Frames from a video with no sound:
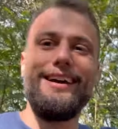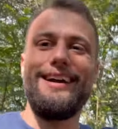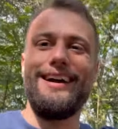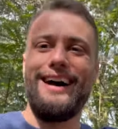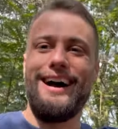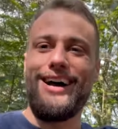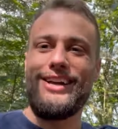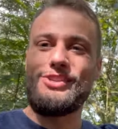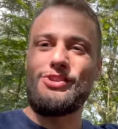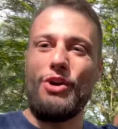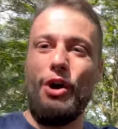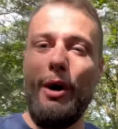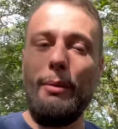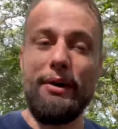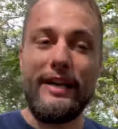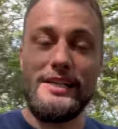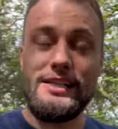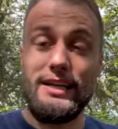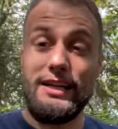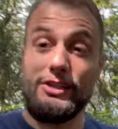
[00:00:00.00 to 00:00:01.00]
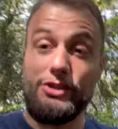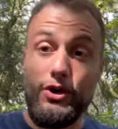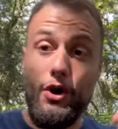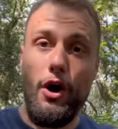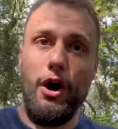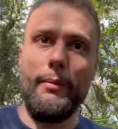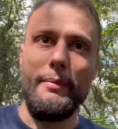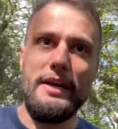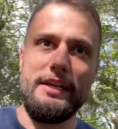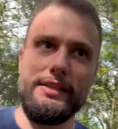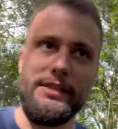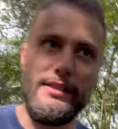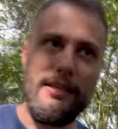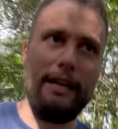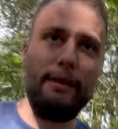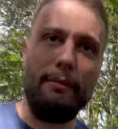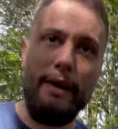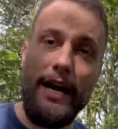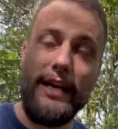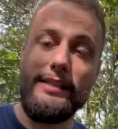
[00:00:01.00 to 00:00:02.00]
As cobras, elas comem esses
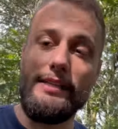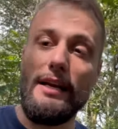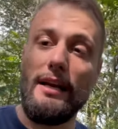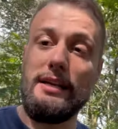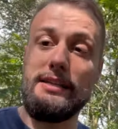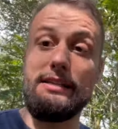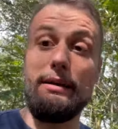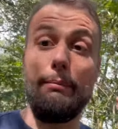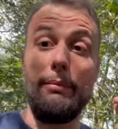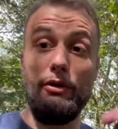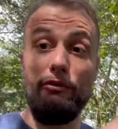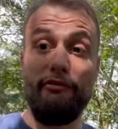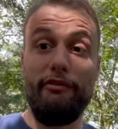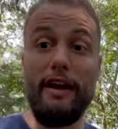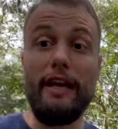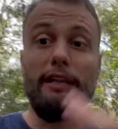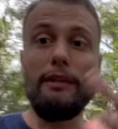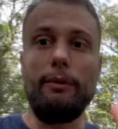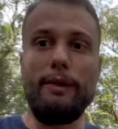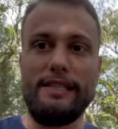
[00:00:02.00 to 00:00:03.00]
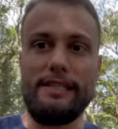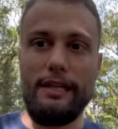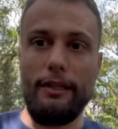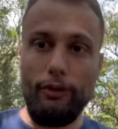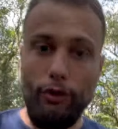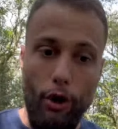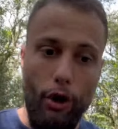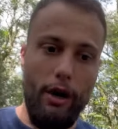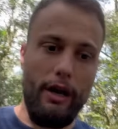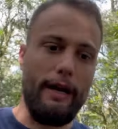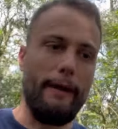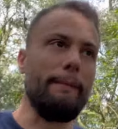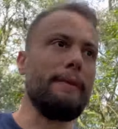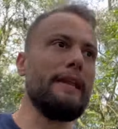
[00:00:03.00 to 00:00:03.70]
animais e elas aproveitam essa toca.